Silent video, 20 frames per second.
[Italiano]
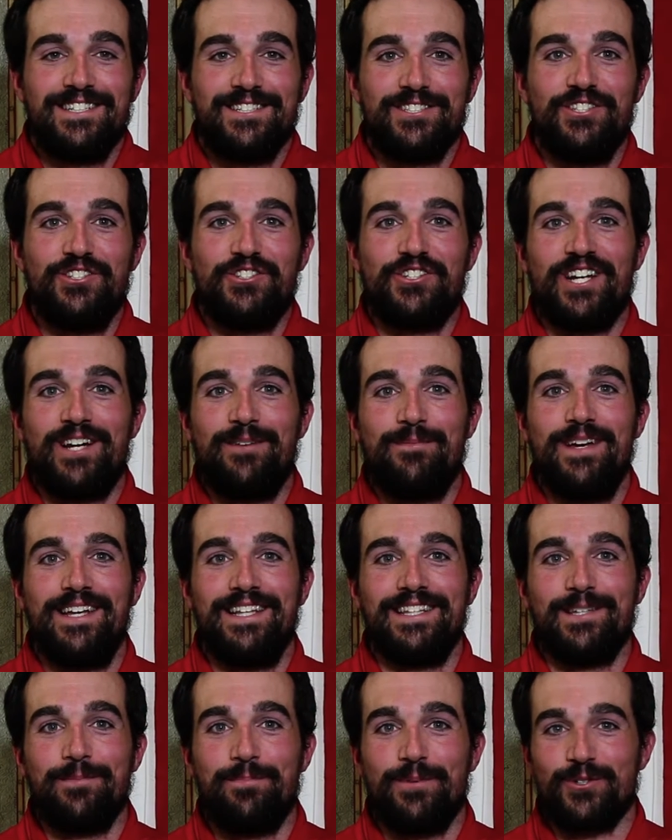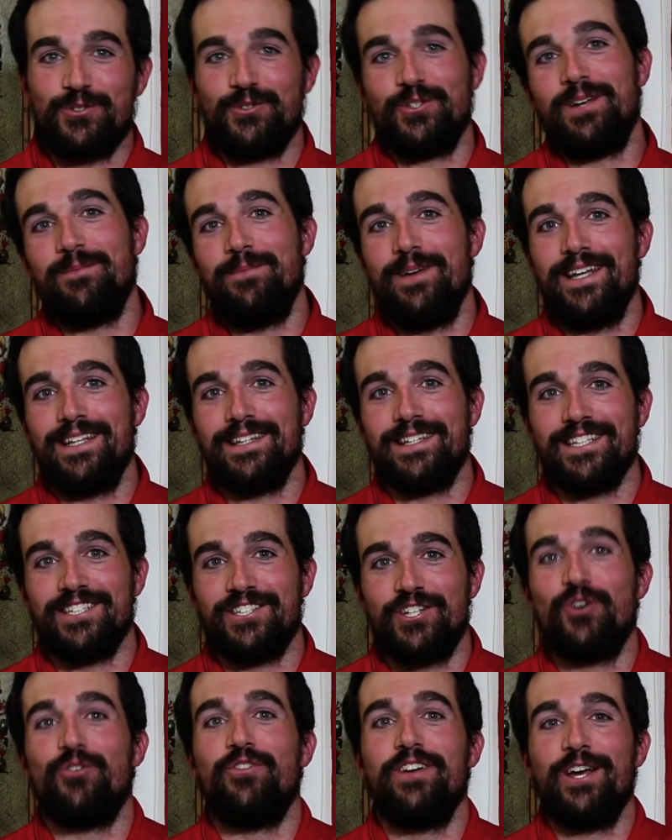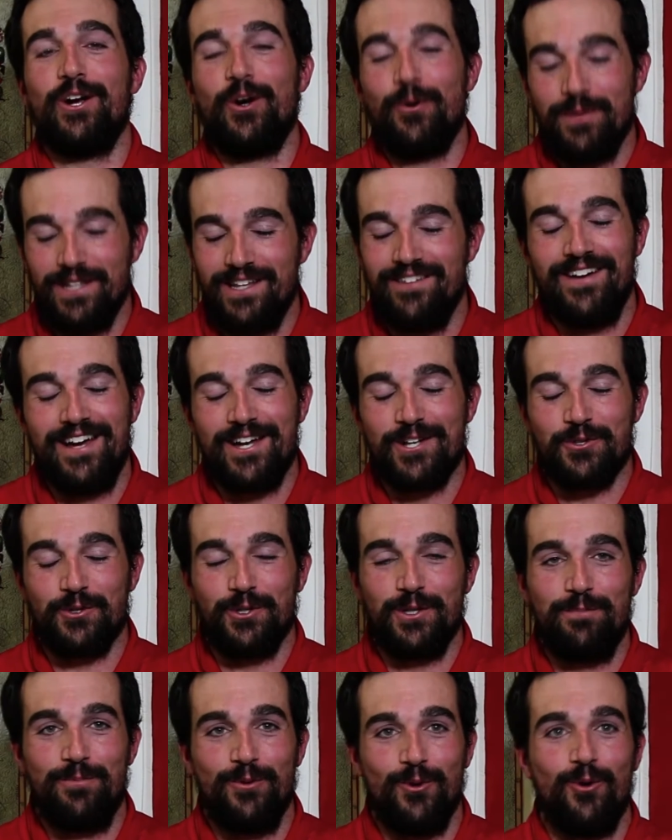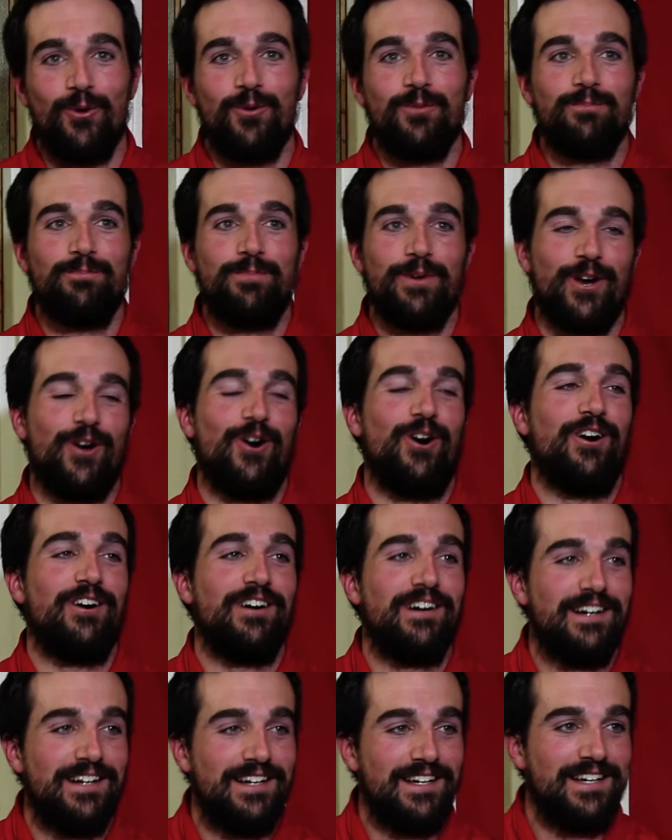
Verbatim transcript: sinceramente, personalmente, se io vinco mi diverto di più, però